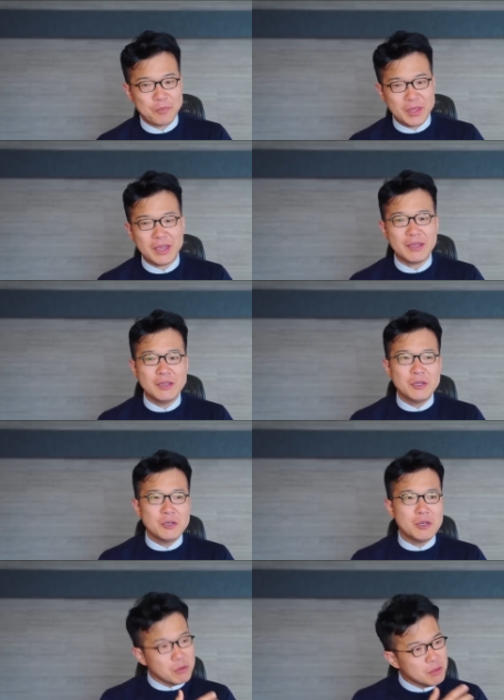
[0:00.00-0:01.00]
で、
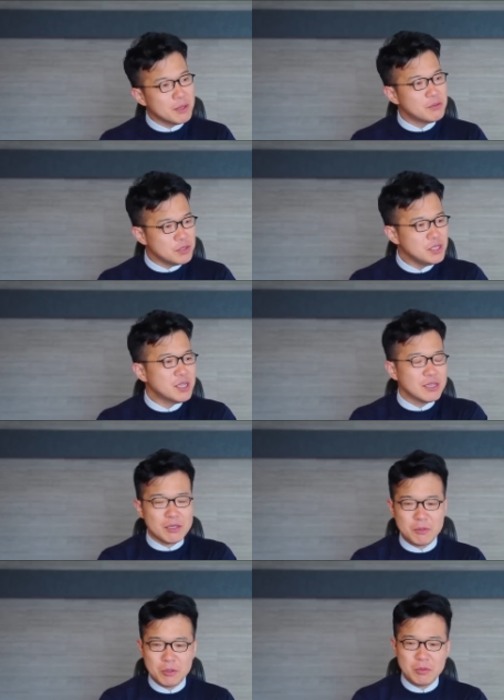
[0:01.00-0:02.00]
いやこれは富士山
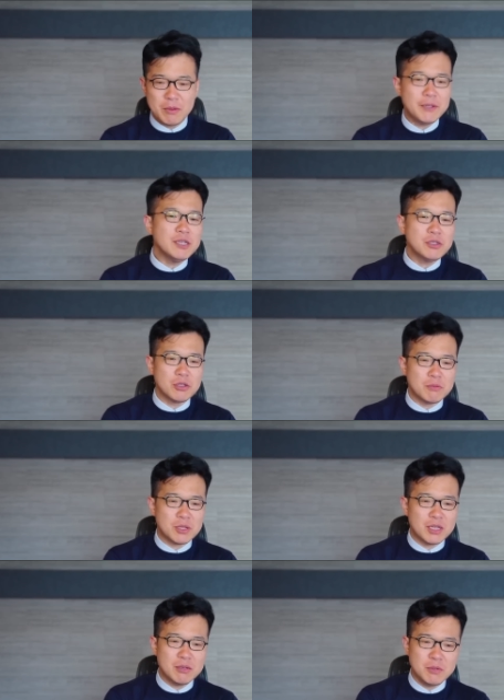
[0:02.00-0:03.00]
でもエベレストで
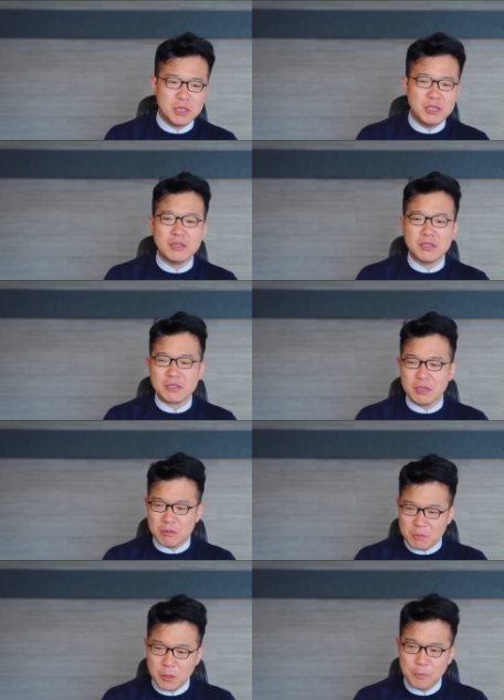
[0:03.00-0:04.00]
も何でもいいんですけ
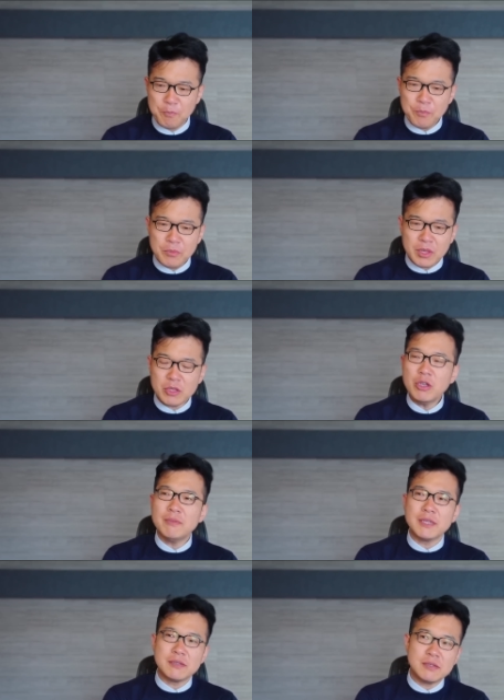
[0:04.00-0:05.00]
ども、例え
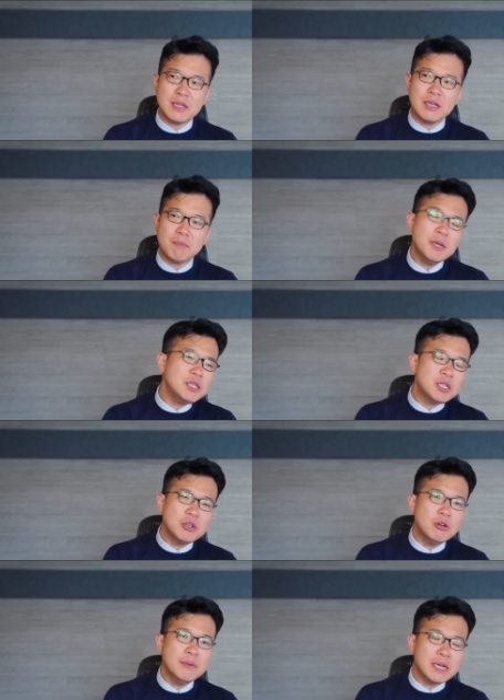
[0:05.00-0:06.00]
ばですね、やっぱり1
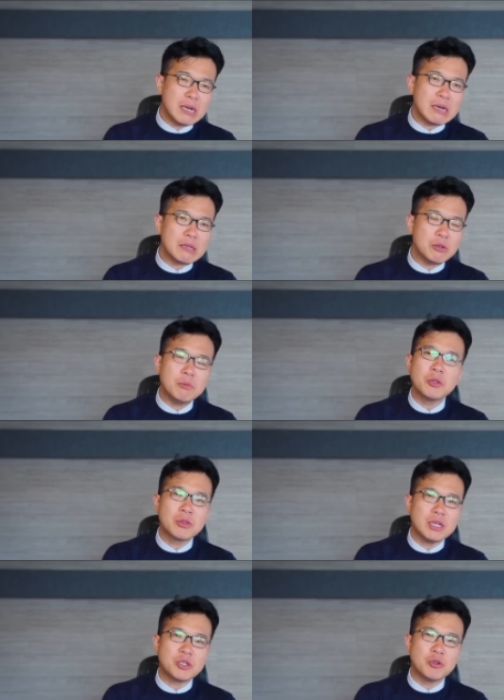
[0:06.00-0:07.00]
合目から登っ
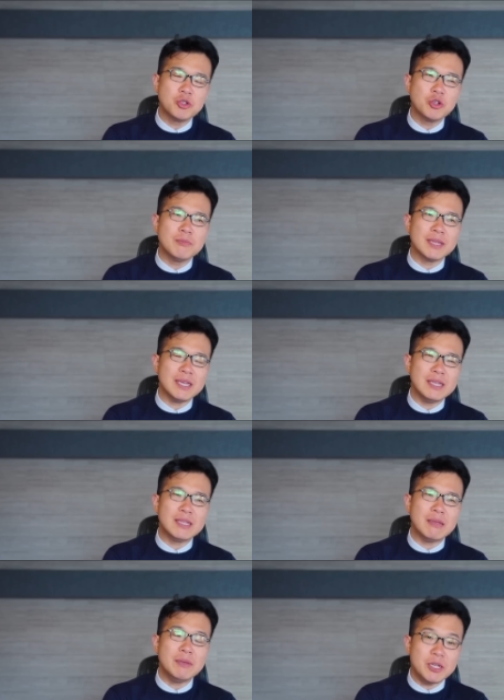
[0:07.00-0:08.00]
て頂上まで行っ
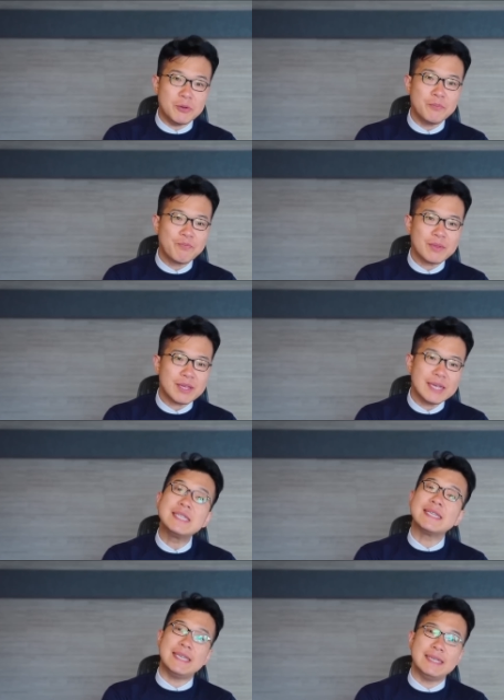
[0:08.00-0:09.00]
て見る景
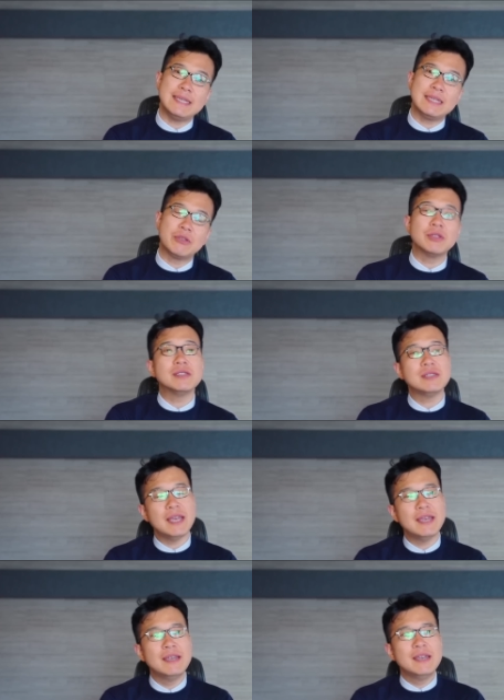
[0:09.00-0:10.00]
色とです
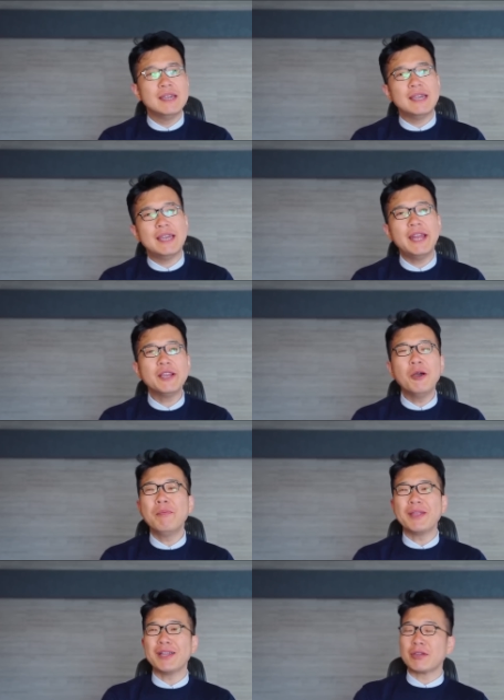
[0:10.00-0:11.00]
ね、
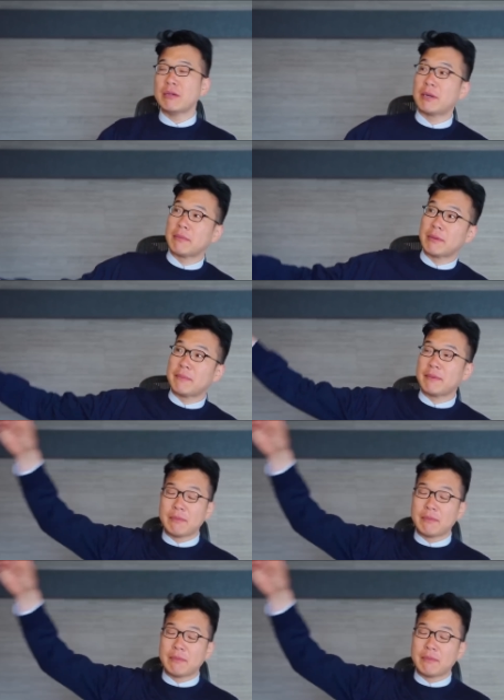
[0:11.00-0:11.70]
ヘリコプターとかでボロボロ